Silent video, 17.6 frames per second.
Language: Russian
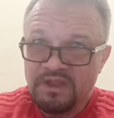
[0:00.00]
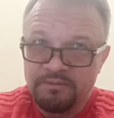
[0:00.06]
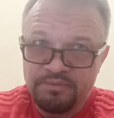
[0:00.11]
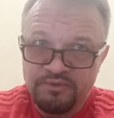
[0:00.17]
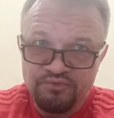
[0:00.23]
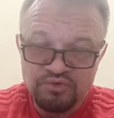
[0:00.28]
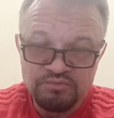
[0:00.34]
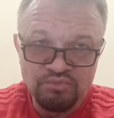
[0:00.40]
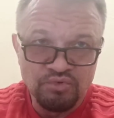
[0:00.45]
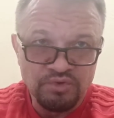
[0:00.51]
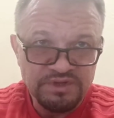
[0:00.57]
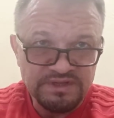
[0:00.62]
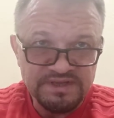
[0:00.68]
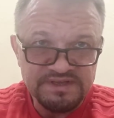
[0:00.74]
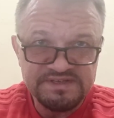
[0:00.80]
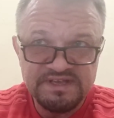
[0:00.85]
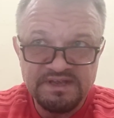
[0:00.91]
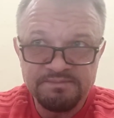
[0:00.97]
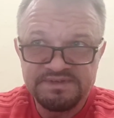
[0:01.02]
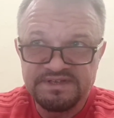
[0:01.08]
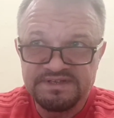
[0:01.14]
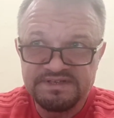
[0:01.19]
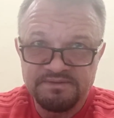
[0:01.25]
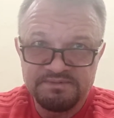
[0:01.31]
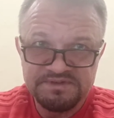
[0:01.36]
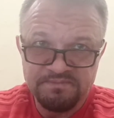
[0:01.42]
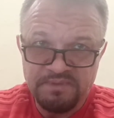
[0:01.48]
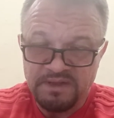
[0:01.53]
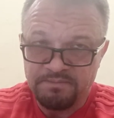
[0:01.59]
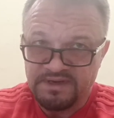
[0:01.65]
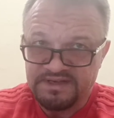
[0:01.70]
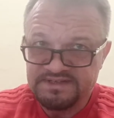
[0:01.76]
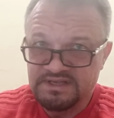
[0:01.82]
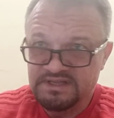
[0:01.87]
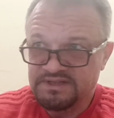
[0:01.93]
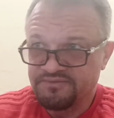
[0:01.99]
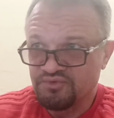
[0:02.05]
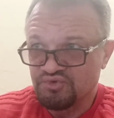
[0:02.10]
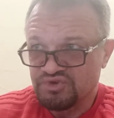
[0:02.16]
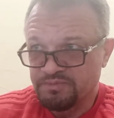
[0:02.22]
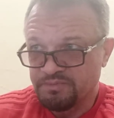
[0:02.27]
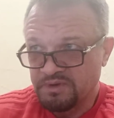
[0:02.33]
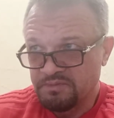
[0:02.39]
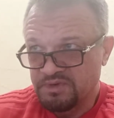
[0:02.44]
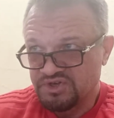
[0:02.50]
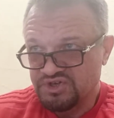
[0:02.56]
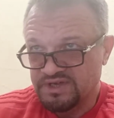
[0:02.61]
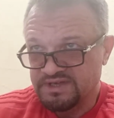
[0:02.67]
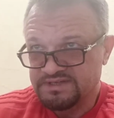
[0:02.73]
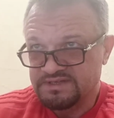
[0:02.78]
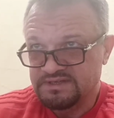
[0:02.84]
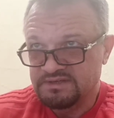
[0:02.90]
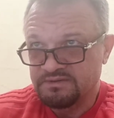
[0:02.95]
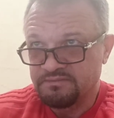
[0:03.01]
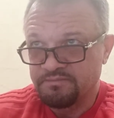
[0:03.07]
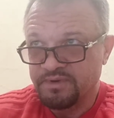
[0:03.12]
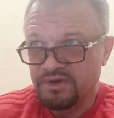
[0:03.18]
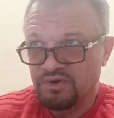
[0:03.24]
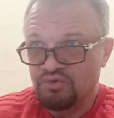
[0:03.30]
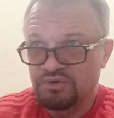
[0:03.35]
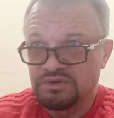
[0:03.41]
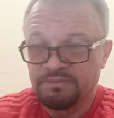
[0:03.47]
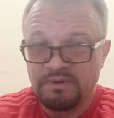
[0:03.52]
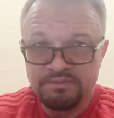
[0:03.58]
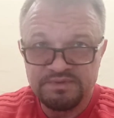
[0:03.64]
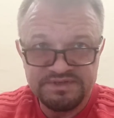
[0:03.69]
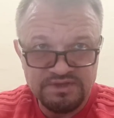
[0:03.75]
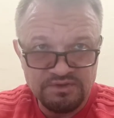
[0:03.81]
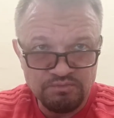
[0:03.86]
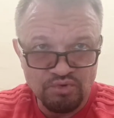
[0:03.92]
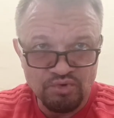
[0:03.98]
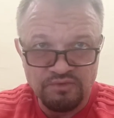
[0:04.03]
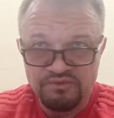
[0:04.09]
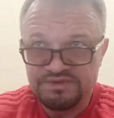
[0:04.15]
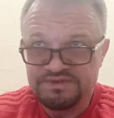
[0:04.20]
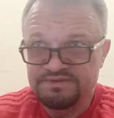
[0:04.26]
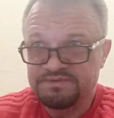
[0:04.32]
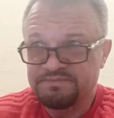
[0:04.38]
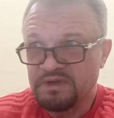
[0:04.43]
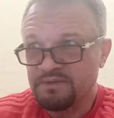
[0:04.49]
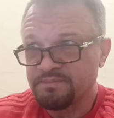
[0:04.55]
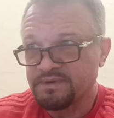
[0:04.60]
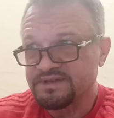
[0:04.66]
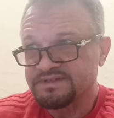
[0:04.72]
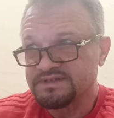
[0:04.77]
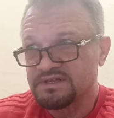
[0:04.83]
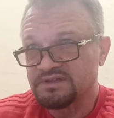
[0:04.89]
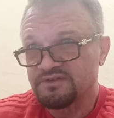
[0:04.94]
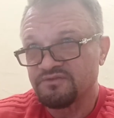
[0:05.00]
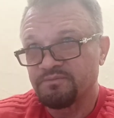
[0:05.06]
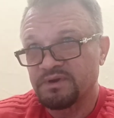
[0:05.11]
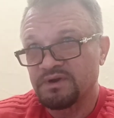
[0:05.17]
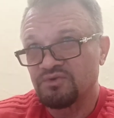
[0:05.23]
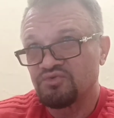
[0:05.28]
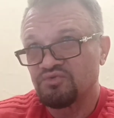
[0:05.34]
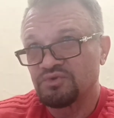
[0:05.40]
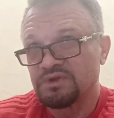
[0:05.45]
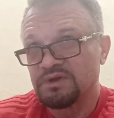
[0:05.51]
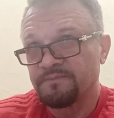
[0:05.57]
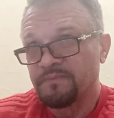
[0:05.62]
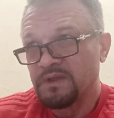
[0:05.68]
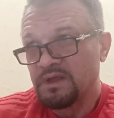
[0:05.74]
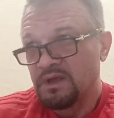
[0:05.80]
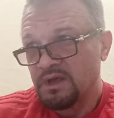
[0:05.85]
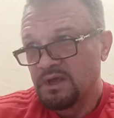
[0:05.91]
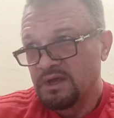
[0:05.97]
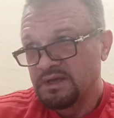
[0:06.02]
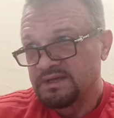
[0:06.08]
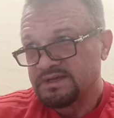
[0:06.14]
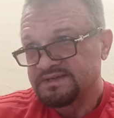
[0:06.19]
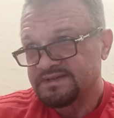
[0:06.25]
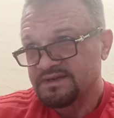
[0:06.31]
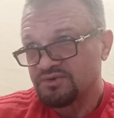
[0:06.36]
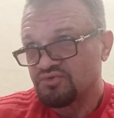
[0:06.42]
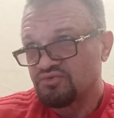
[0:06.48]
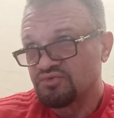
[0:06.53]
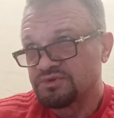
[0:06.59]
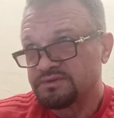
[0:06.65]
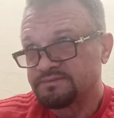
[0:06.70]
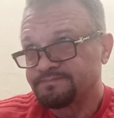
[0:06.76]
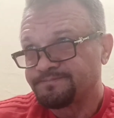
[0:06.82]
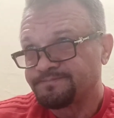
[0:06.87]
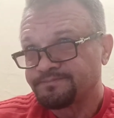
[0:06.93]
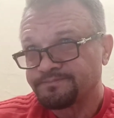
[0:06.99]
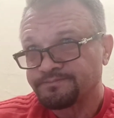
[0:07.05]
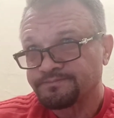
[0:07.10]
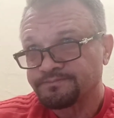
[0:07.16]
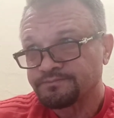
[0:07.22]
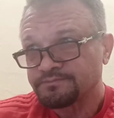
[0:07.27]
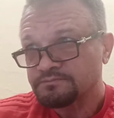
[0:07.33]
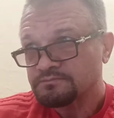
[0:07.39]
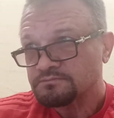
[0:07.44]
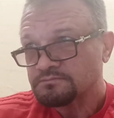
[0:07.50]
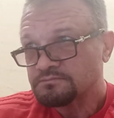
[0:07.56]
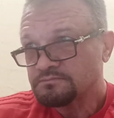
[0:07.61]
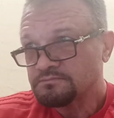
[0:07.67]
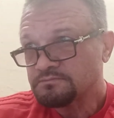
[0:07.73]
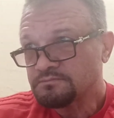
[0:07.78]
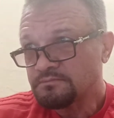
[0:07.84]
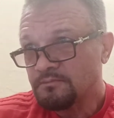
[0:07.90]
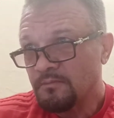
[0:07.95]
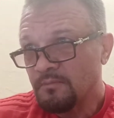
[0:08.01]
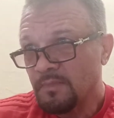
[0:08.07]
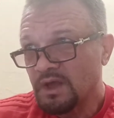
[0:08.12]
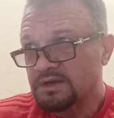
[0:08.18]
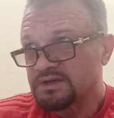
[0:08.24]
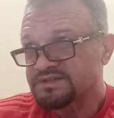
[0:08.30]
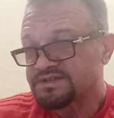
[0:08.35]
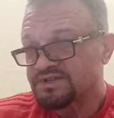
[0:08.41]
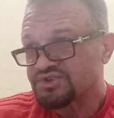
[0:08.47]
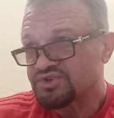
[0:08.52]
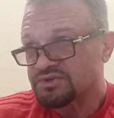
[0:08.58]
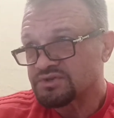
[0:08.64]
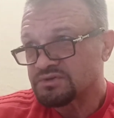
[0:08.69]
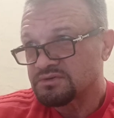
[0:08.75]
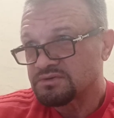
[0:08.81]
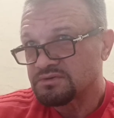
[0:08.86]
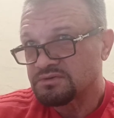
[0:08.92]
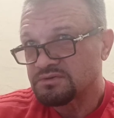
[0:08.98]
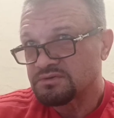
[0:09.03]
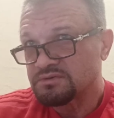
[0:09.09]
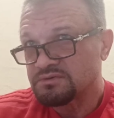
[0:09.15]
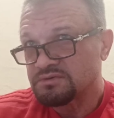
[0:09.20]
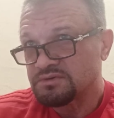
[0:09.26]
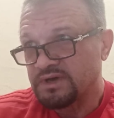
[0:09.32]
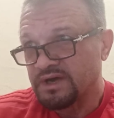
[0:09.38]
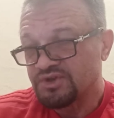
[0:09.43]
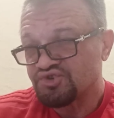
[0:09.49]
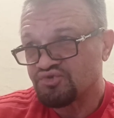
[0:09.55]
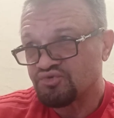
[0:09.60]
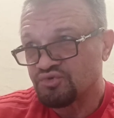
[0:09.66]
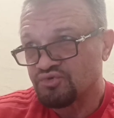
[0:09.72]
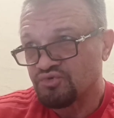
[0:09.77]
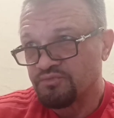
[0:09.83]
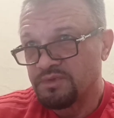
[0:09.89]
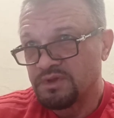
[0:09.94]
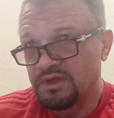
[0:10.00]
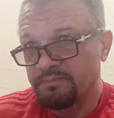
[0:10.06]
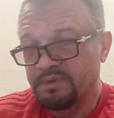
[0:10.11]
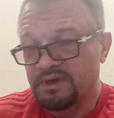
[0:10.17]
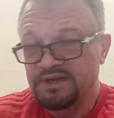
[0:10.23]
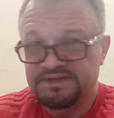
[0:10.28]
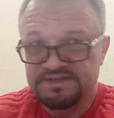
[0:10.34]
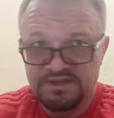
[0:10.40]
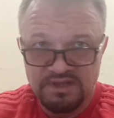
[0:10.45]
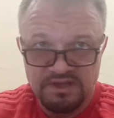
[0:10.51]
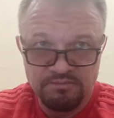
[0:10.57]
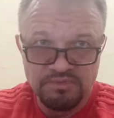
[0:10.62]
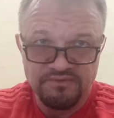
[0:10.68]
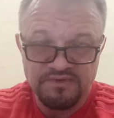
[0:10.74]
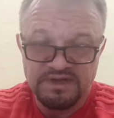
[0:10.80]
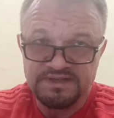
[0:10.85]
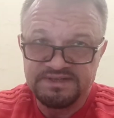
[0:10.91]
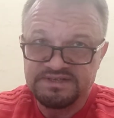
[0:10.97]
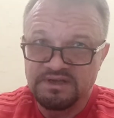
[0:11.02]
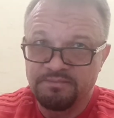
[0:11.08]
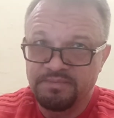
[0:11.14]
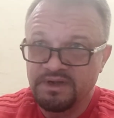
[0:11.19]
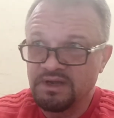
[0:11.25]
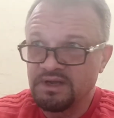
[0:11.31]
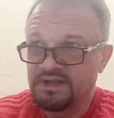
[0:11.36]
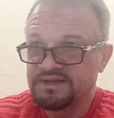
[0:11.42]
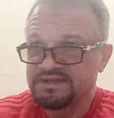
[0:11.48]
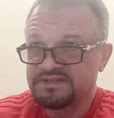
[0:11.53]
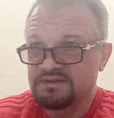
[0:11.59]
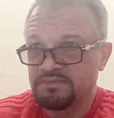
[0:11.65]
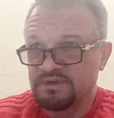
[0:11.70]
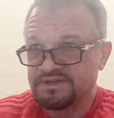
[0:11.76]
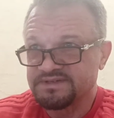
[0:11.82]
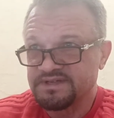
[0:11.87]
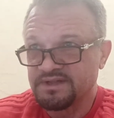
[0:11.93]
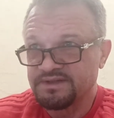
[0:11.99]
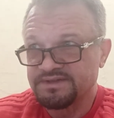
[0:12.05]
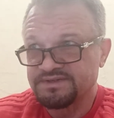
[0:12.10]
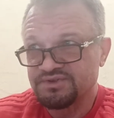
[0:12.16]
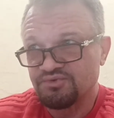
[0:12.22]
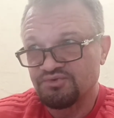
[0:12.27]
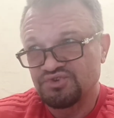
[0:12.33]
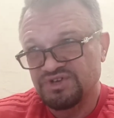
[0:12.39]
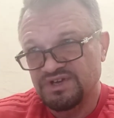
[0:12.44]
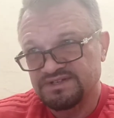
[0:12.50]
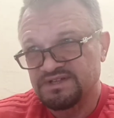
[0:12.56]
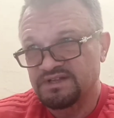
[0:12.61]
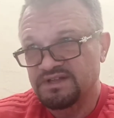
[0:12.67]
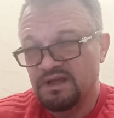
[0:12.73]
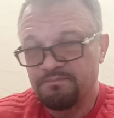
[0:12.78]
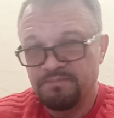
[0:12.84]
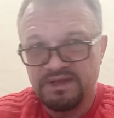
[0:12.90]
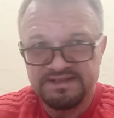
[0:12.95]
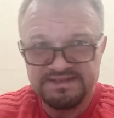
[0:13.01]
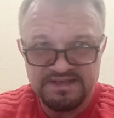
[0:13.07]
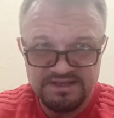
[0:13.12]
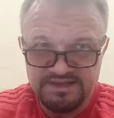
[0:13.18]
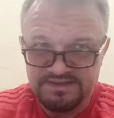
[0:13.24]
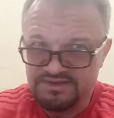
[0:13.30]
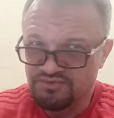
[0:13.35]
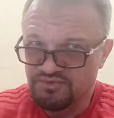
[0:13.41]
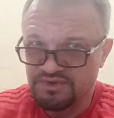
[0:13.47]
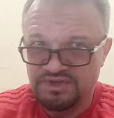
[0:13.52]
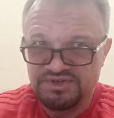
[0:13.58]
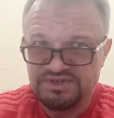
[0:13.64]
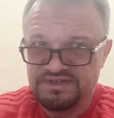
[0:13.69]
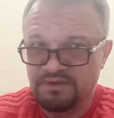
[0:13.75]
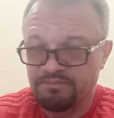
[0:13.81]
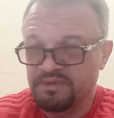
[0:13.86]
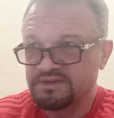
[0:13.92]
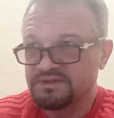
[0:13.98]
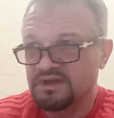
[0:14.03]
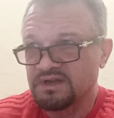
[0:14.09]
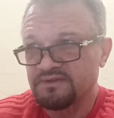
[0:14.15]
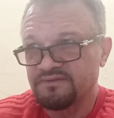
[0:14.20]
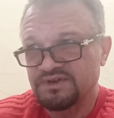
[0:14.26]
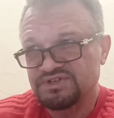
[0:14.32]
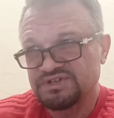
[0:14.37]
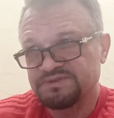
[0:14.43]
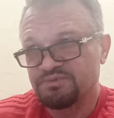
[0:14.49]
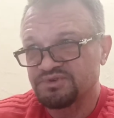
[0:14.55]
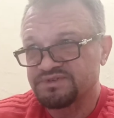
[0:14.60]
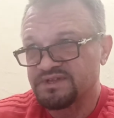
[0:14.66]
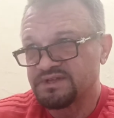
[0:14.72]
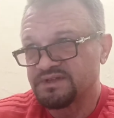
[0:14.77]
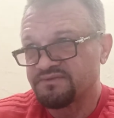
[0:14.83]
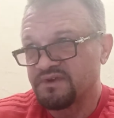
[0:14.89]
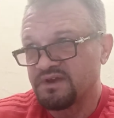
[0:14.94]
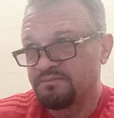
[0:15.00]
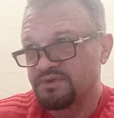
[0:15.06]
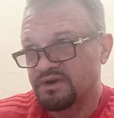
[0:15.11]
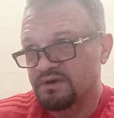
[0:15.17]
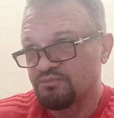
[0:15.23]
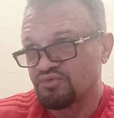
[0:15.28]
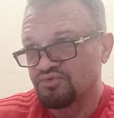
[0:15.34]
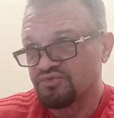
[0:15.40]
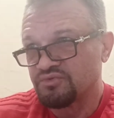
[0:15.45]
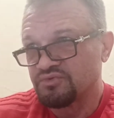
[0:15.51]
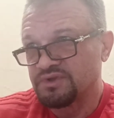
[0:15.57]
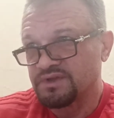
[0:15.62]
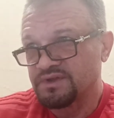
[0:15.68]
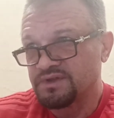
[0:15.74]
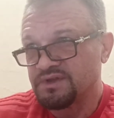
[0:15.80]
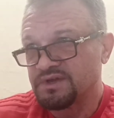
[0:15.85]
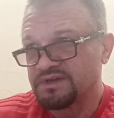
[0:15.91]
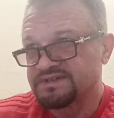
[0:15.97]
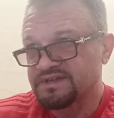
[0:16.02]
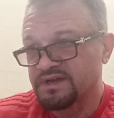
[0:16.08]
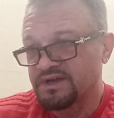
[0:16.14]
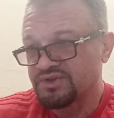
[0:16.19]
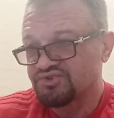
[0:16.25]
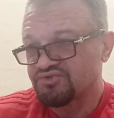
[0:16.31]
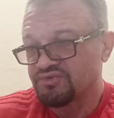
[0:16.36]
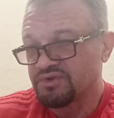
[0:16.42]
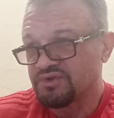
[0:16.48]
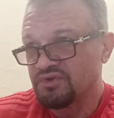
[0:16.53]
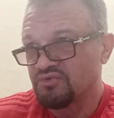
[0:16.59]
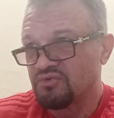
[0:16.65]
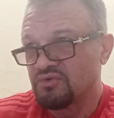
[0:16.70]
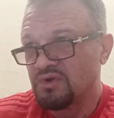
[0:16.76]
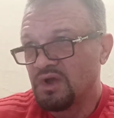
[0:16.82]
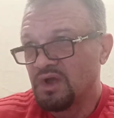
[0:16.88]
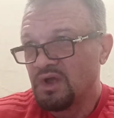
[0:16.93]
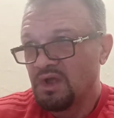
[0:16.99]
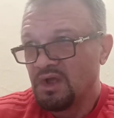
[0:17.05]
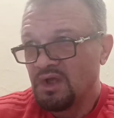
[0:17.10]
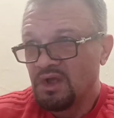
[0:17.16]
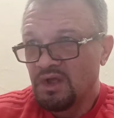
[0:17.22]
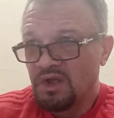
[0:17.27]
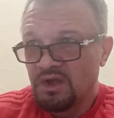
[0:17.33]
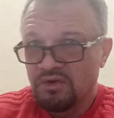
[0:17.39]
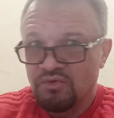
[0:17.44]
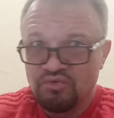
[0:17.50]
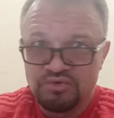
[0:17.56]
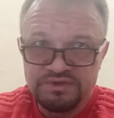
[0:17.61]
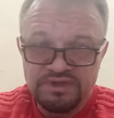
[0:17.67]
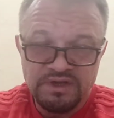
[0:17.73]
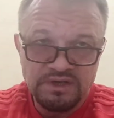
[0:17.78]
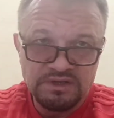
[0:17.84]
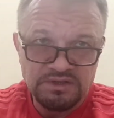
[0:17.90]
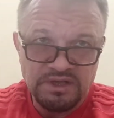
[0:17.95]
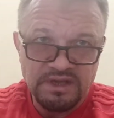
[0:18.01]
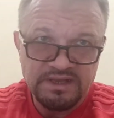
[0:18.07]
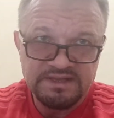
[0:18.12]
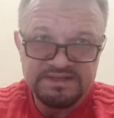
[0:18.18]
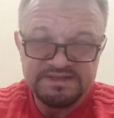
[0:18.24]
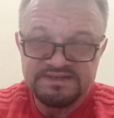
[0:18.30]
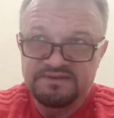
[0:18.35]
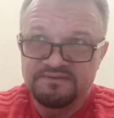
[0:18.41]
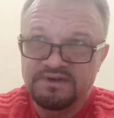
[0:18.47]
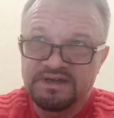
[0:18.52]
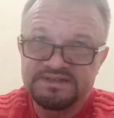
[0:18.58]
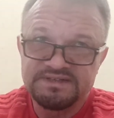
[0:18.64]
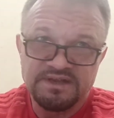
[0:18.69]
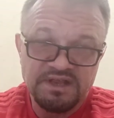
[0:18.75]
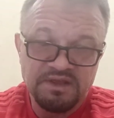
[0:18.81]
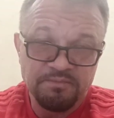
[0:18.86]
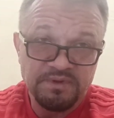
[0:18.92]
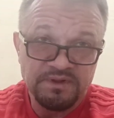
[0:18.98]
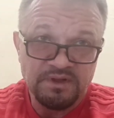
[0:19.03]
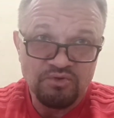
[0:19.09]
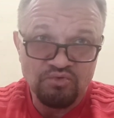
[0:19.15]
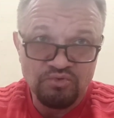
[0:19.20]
По футболу где-то 70-75% уже приближаются проходы, по баскетболу 85% проходы и заходы. Значит, э, отчет у меня по лесенке был в конце апреля, я снимал статистику. Сейчас надо опять садиться, но это часа полтора-два, сейчас просто нет времени, работаю над книгой, заканчиваю книгу. О Нарилаге называется «Архипелаг